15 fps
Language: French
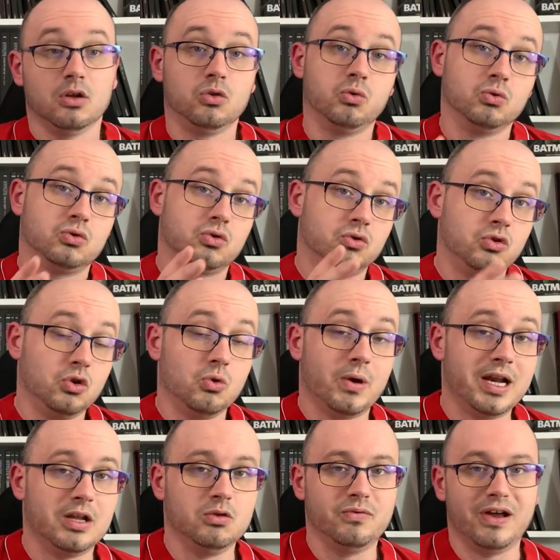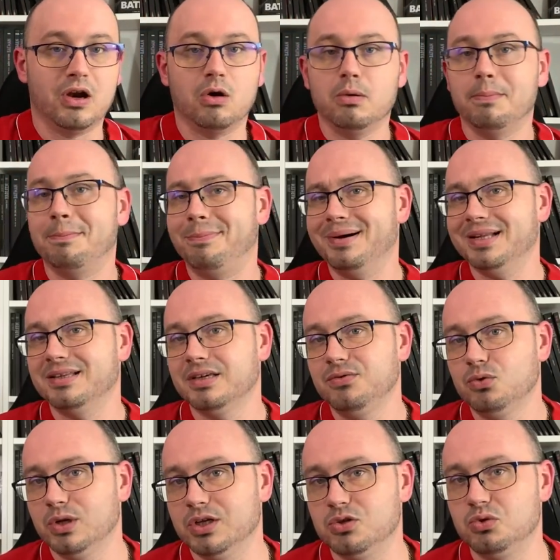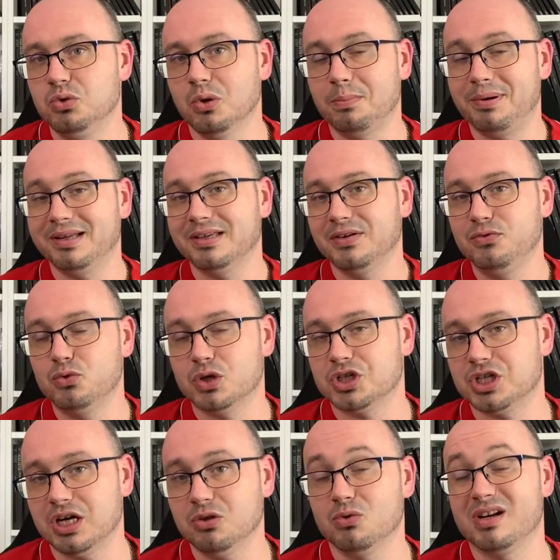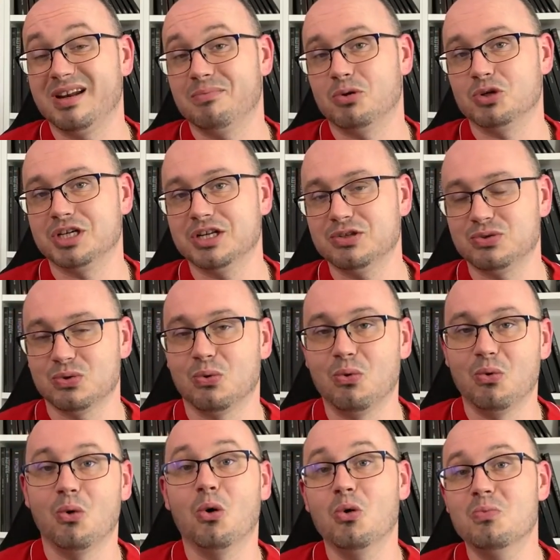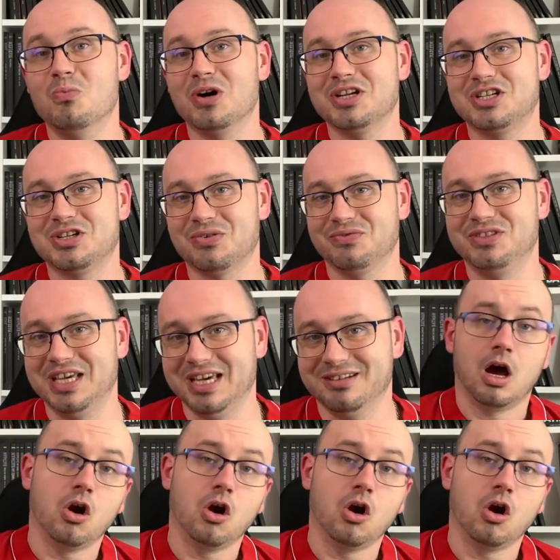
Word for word: Donc de Noël à Nouvel An, pas de review lecture, pas de review achat, donc les prochaines seront au mois de janvier.